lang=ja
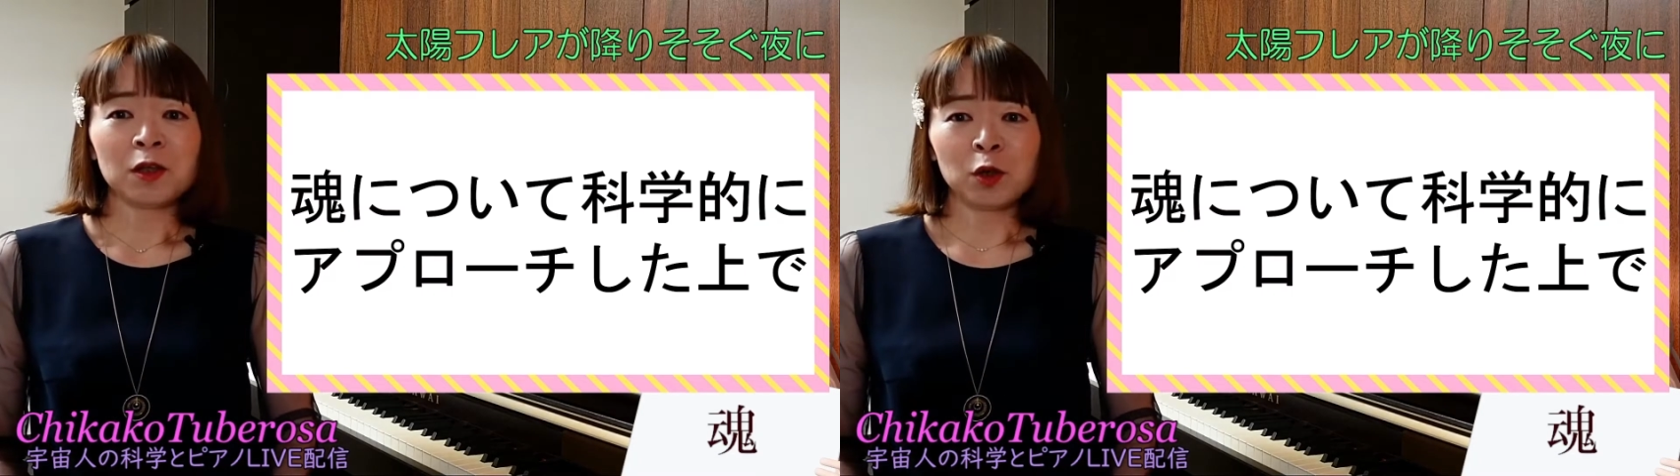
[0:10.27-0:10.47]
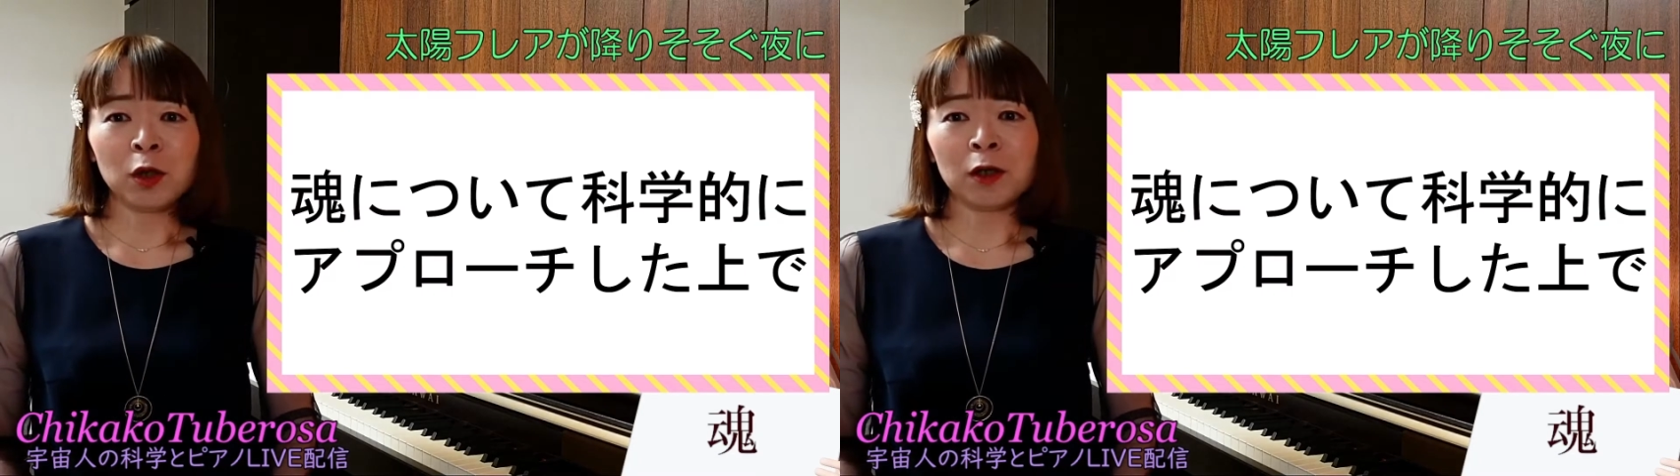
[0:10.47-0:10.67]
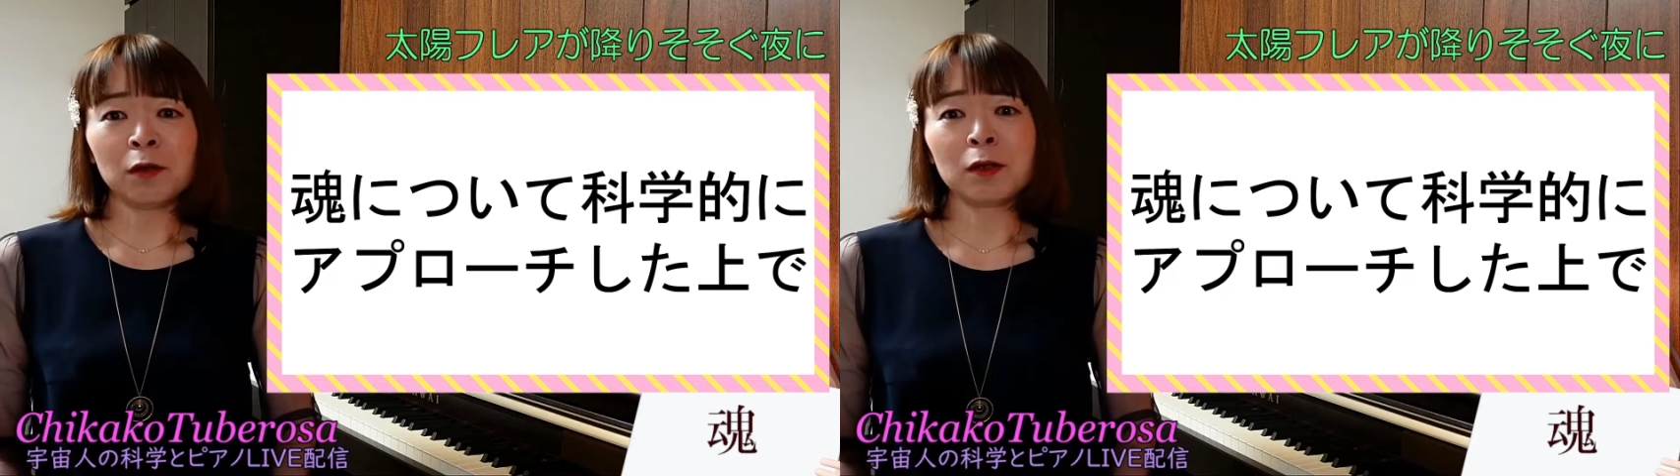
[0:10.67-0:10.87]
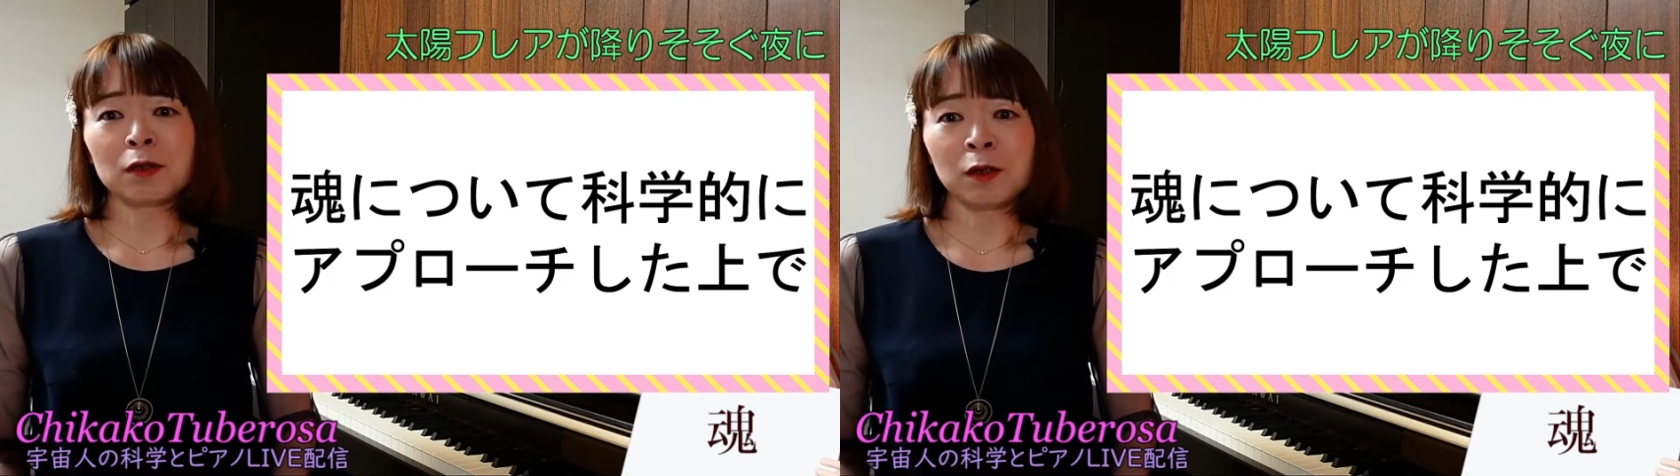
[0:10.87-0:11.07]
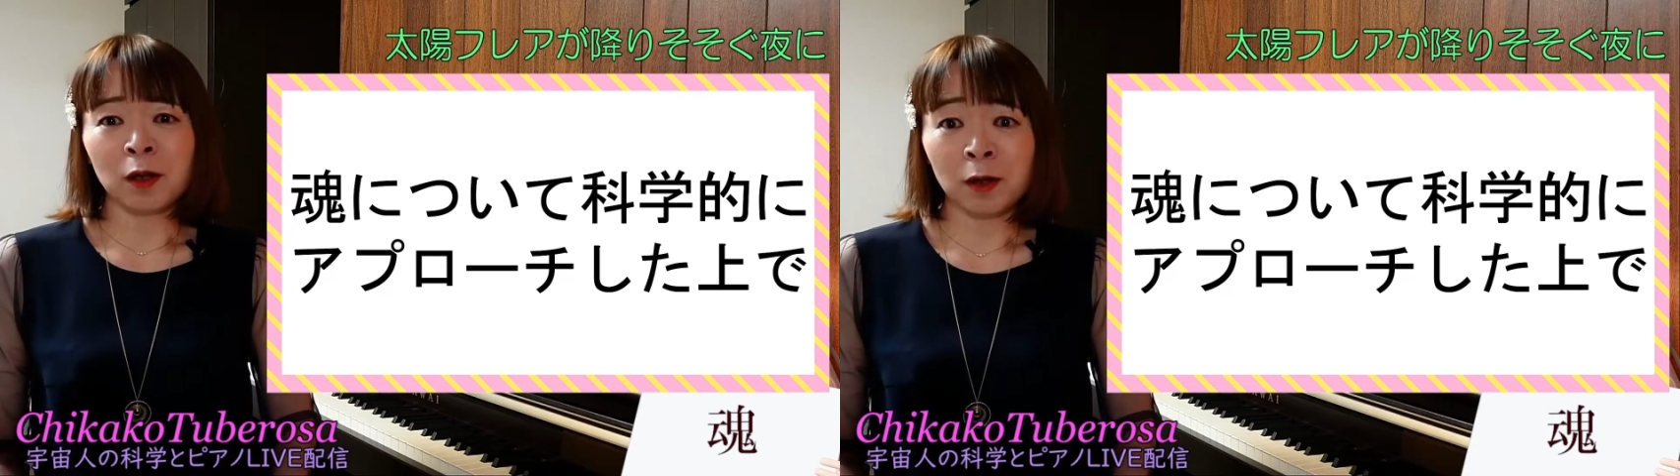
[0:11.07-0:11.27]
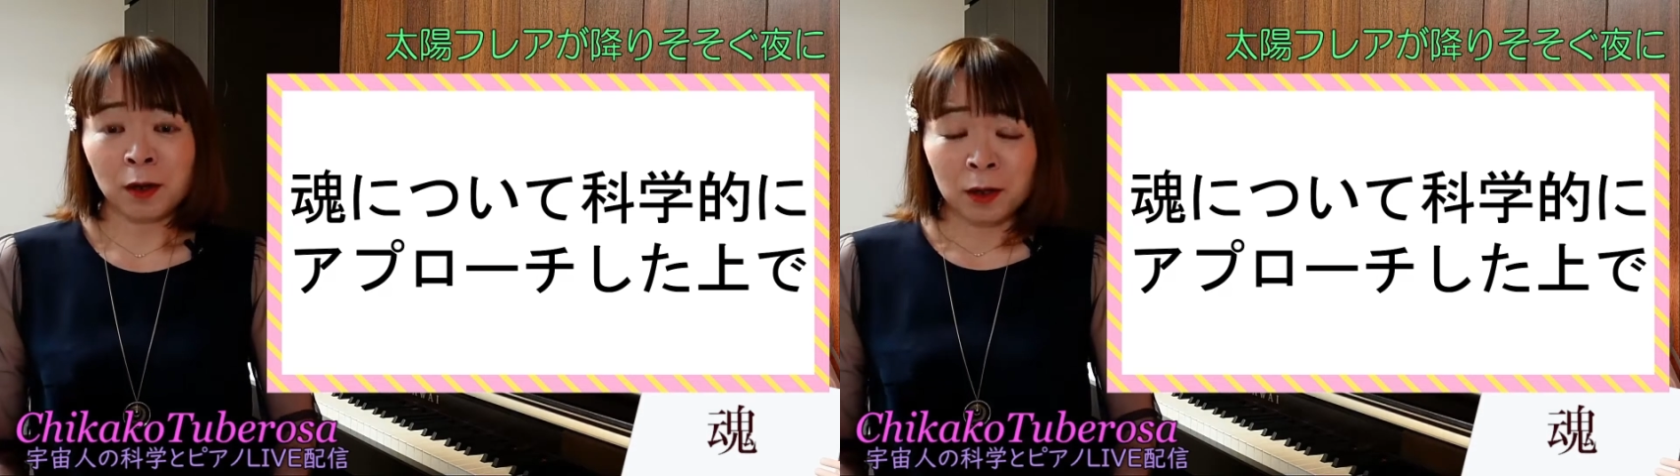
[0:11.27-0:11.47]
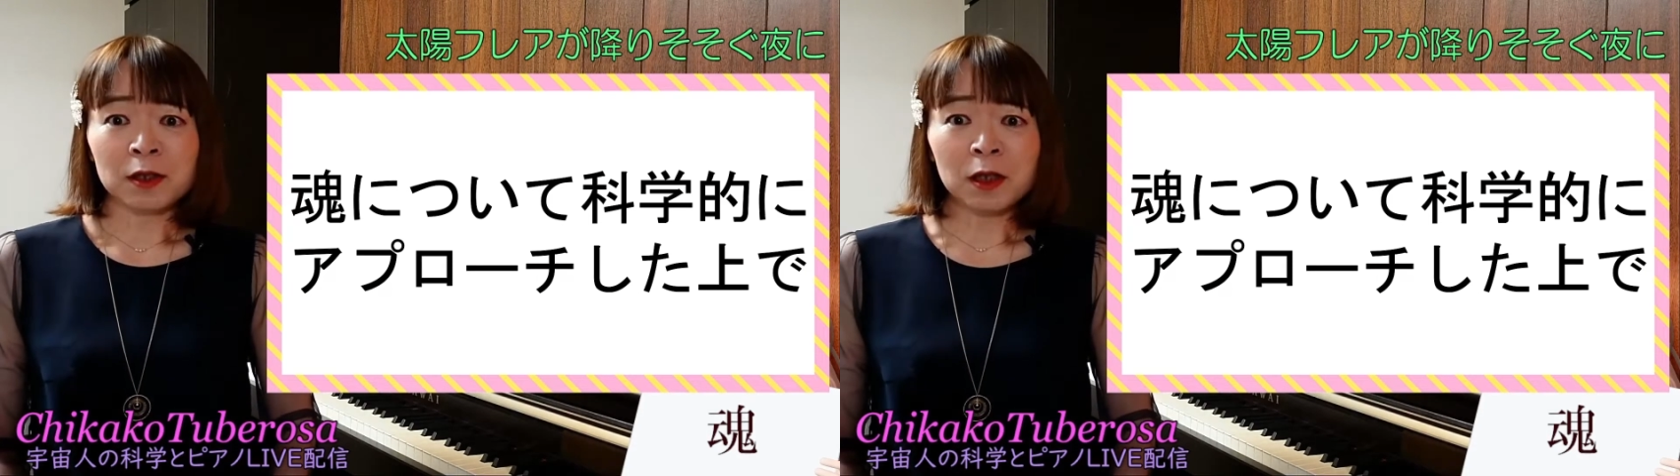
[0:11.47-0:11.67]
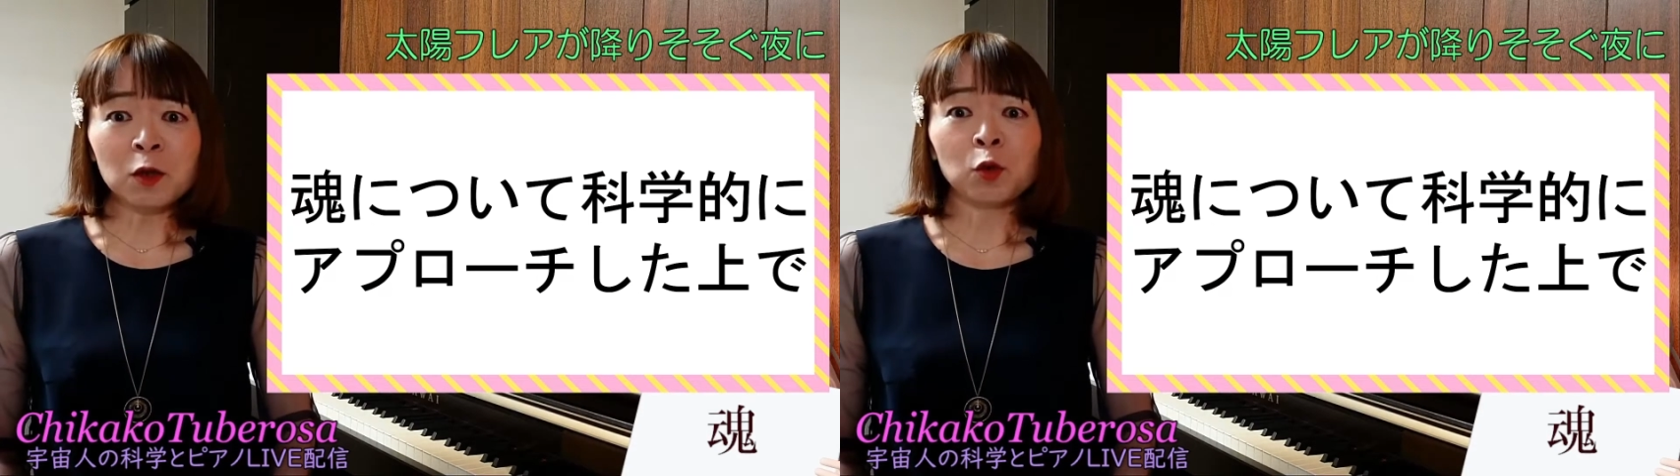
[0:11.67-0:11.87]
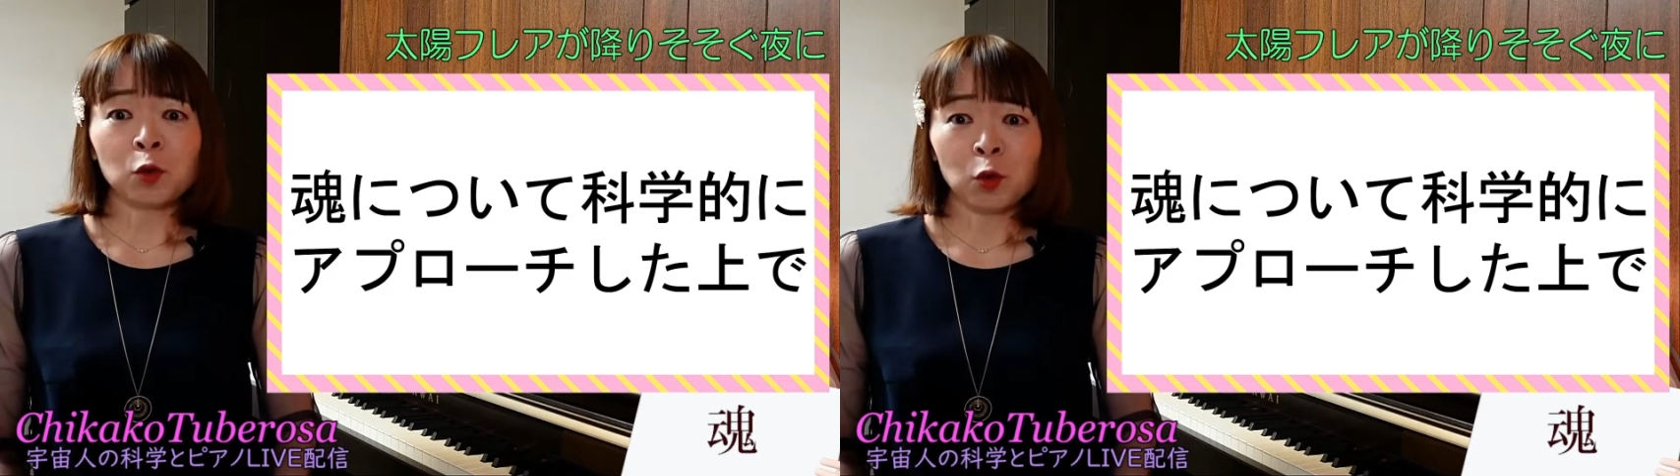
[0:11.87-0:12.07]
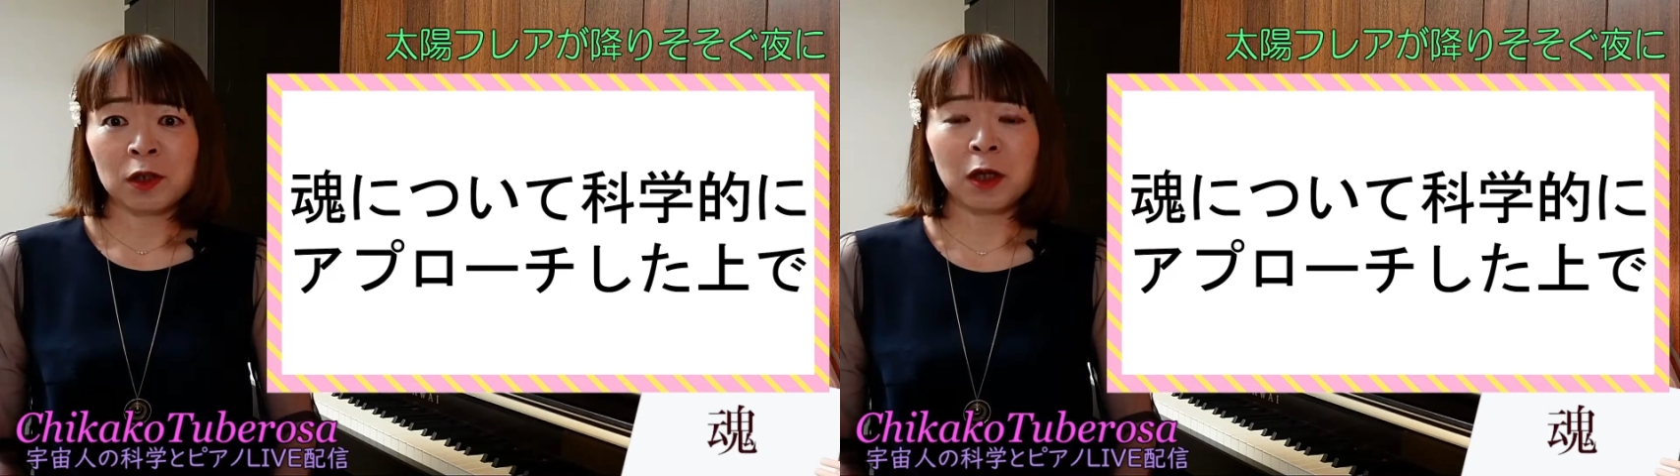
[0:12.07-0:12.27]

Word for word: それからですね、最後に